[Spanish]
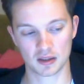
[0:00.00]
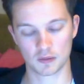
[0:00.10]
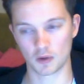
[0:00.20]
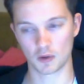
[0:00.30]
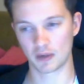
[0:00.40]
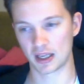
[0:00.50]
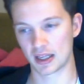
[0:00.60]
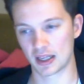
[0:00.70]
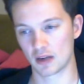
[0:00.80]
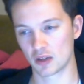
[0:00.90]
volveré de
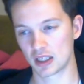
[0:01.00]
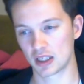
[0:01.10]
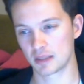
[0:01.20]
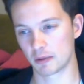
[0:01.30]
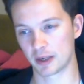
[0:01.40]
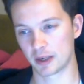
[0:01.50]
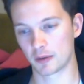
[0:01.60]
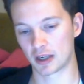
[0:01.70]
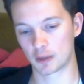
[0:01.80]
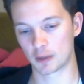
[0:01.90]
Londres y me voy a poner
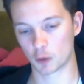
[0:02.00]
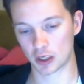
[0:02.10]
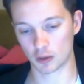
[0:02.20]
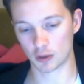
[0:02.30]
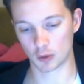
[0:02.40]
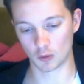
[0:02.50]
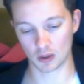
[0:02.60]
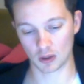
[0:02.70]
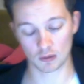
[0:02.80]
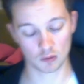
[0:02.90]
a currar como
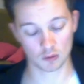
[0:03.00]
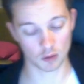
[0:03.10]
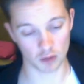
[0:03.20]
un, como un